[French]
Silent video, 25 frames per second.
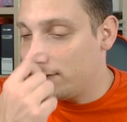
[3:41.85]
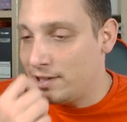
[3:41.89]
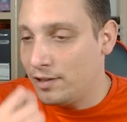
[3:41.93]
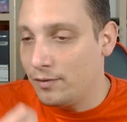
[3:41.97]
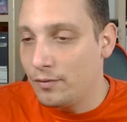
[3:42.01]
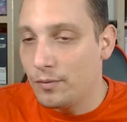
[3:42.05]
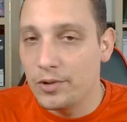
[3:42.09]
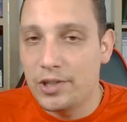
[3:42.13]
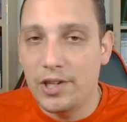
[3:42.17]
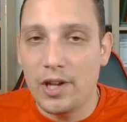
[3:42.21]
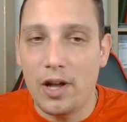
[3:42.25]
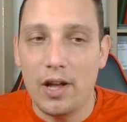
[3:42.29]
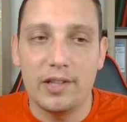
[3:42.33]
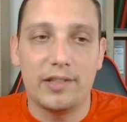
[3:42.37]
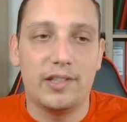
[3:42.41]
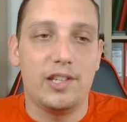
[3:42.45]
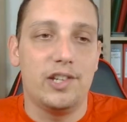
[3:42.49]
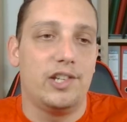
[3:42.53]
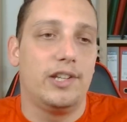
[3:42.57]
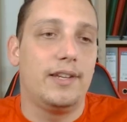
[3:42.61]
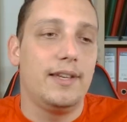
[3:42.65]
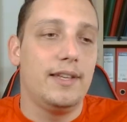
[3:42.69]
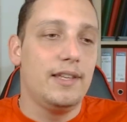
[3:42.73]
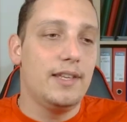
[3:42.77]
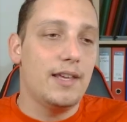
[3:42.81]
qui vont dire ah c'est
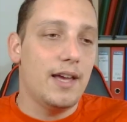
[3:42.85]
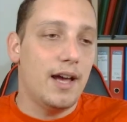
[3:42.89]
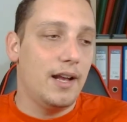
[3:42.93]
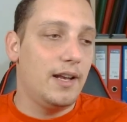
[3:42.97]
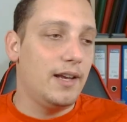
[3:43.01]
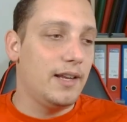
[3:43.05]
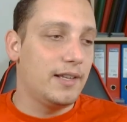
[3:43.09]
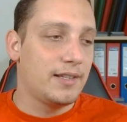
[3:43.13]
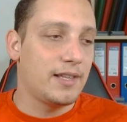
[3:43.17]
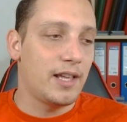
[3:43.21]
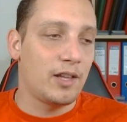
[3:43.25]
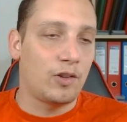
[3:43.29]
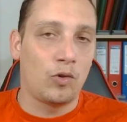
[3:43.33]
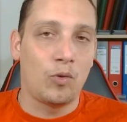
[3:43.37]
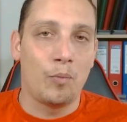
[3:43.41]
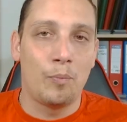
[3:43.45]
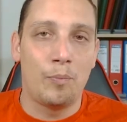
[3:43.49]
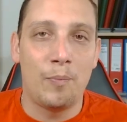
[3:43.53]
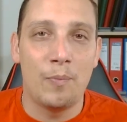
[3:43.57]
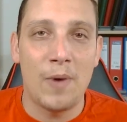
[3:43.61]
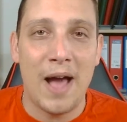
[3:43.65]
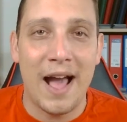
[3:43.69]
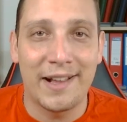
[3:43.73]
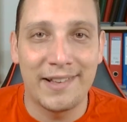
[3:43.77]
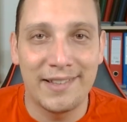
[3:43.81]
génial, les cartes sont
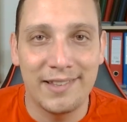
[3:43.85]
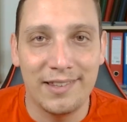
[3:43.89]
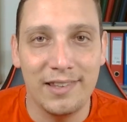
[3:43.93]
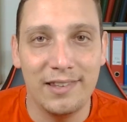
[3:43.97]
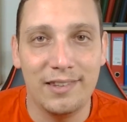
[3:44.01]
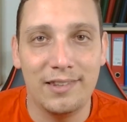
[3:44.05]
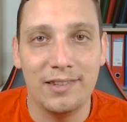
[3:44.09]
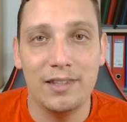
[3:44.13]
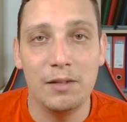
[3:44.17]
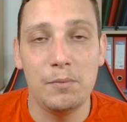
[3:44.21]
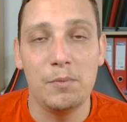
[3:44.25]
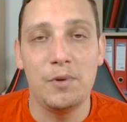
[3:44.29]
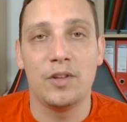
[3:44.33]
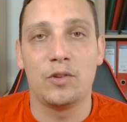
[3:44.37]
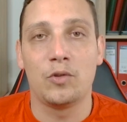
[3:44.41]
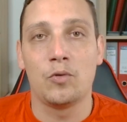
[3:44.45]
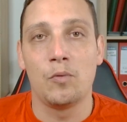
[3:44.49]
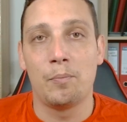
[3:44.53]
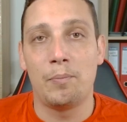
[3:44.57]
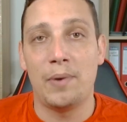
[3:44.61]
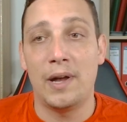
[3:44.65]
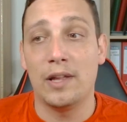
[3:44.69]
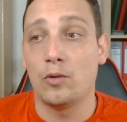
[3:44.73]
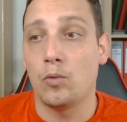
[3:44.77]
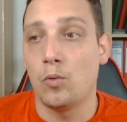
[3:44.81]
accessibles et sont
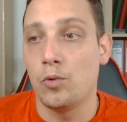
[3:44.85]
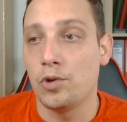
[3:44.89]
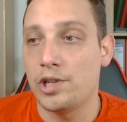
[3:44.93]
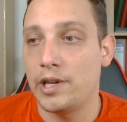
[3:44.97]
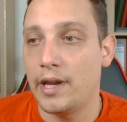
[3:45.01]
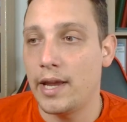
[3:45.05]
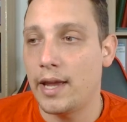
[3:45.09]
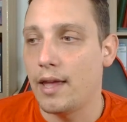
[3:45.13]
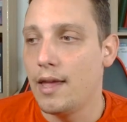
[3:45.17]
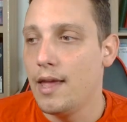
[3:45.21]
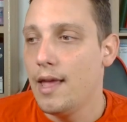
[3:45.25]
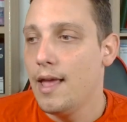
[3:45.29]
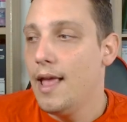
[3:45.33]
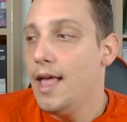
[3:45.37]
pas trop chères,